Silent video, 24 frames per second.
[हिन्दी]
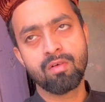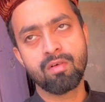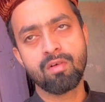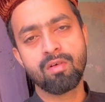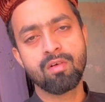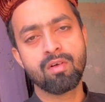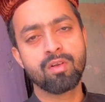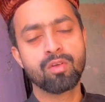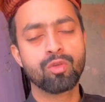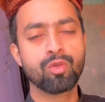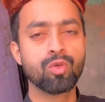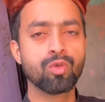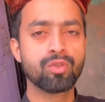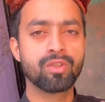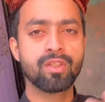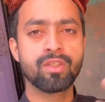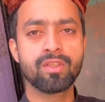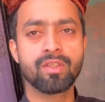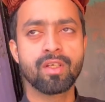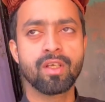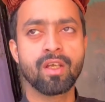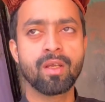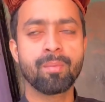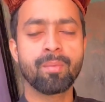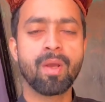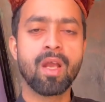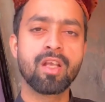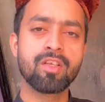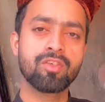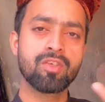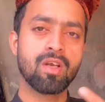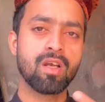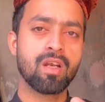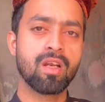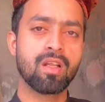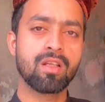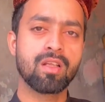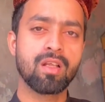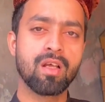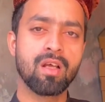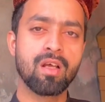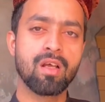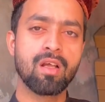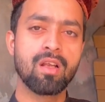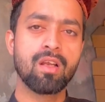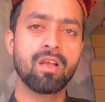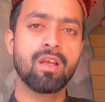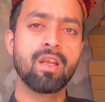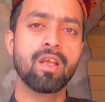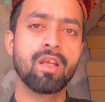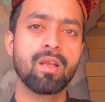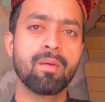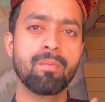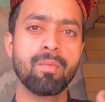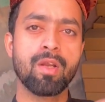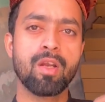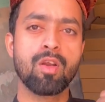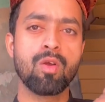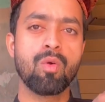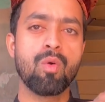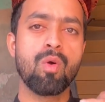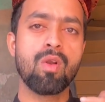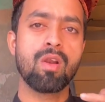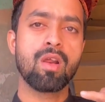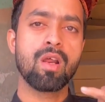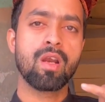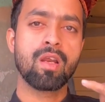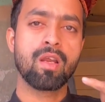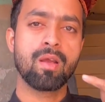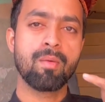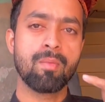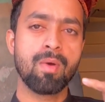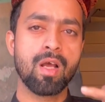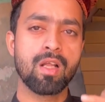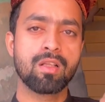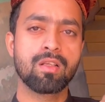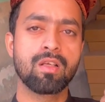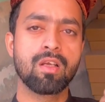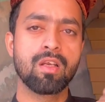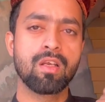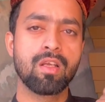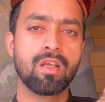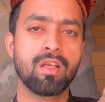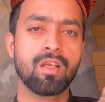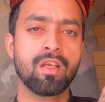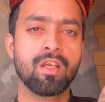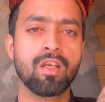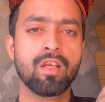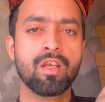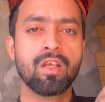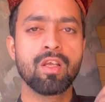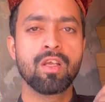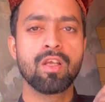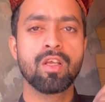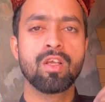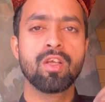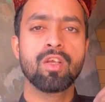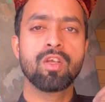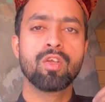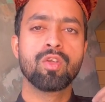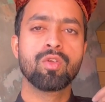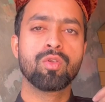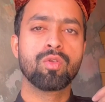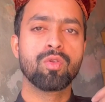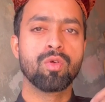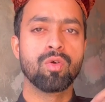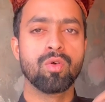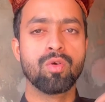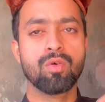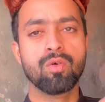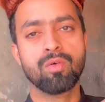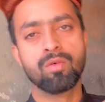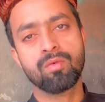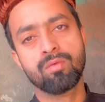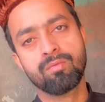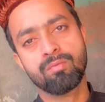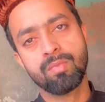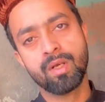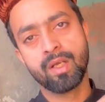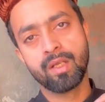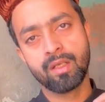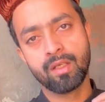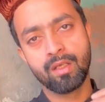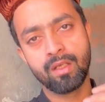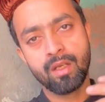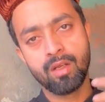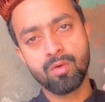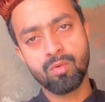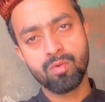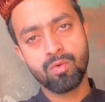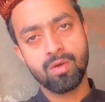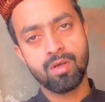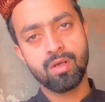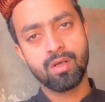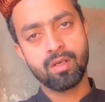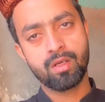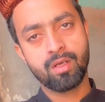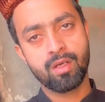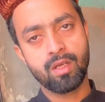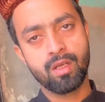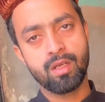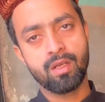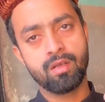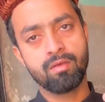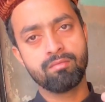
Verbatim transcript: और दो तीन जगह पे आज जाना था लेकिन मैंने कॉल करके बात करी तो भाई ये हुआ कि